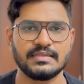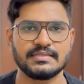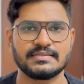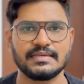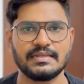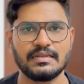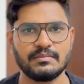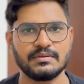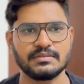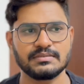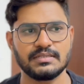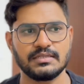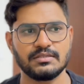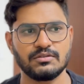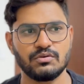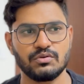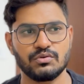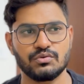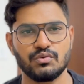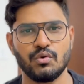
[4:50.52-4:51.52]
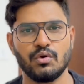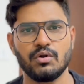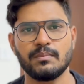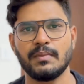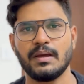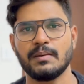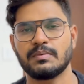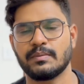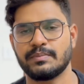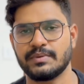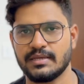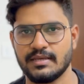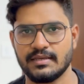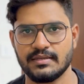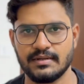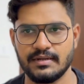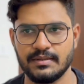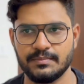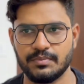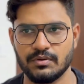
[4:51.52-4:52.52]
இந்த சிலபஸ்லேருந்து ஒரு ரோட் மேப் அப்படிங்கிறத
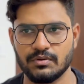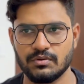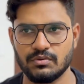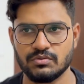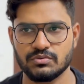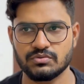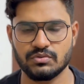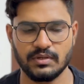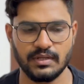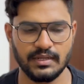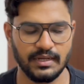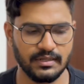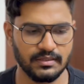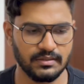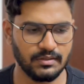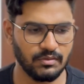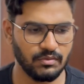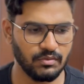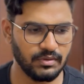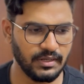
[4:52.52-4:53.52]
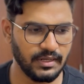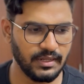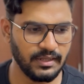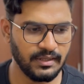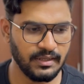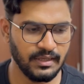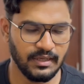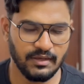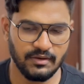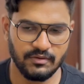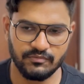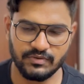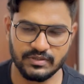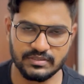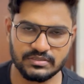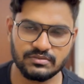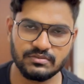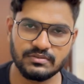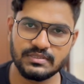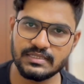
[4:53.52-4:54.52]
ரெடி பண்ணணும் ஸோ நான் எடுத்த உடனே
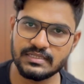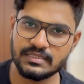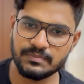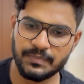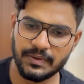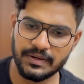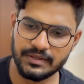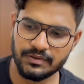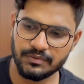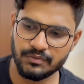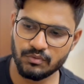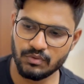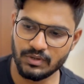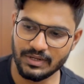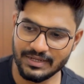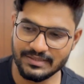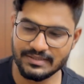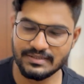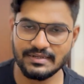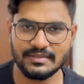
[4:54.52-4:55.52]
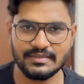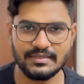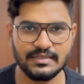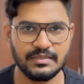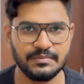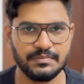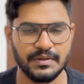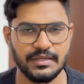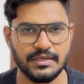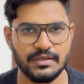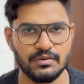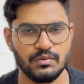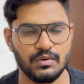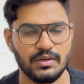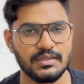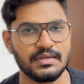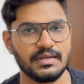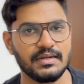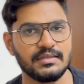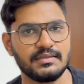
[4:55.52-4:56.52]
ஃபஸ்ட்டு வந்து எது படிக்கணும் அதுக்கடுத்து எது படிக்கணும்
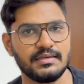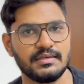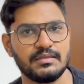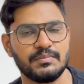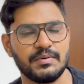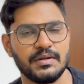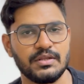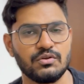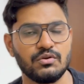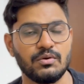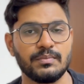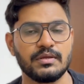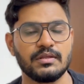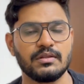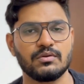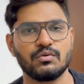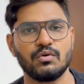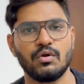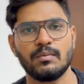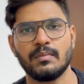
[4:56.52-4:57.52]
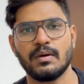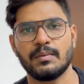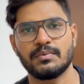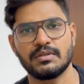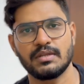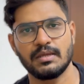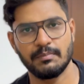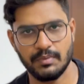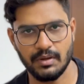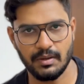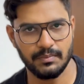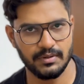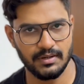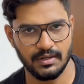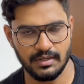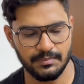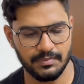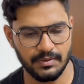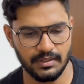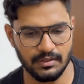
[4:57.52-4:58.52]
அதுக்கடுத்து எது படிக்கணும் அப்படிங்கிற ரோட் மேப் வந்து நீங்கள் ப்ராப்பராக
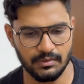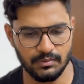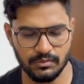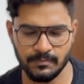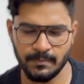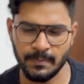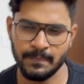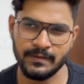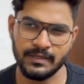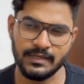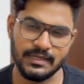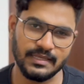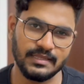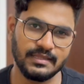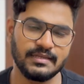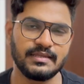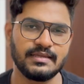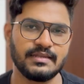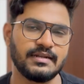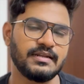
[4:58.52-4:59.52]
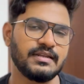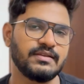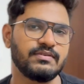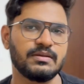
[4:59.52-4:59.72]
ரெடி பண்ணிக்கணும் இதுக்கு நீங்கள் ரெண்டு